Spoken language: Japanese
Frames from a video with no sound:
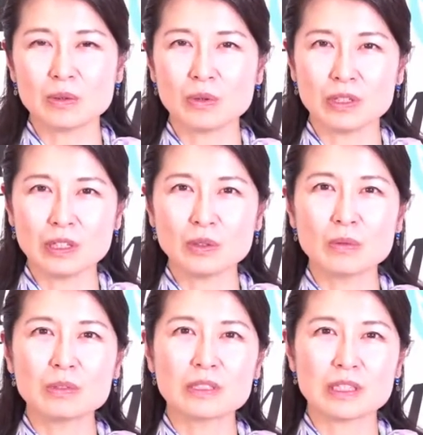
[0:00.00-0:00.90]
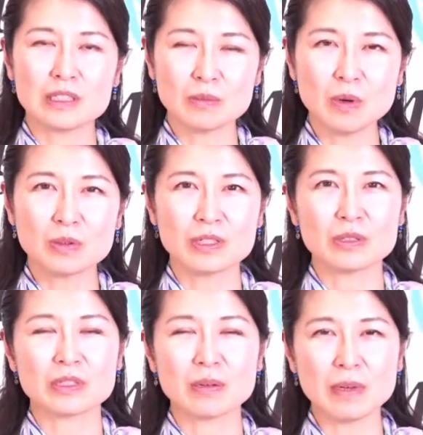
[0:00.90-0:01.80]
こういった動物たちも
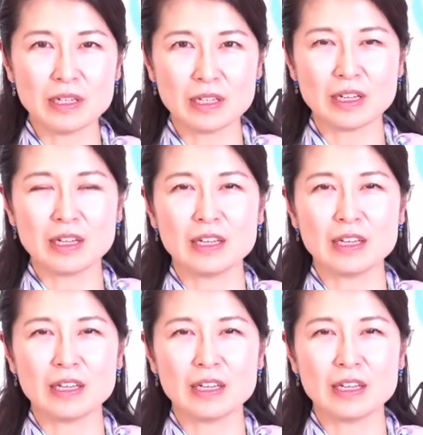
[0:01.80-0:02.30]
国のために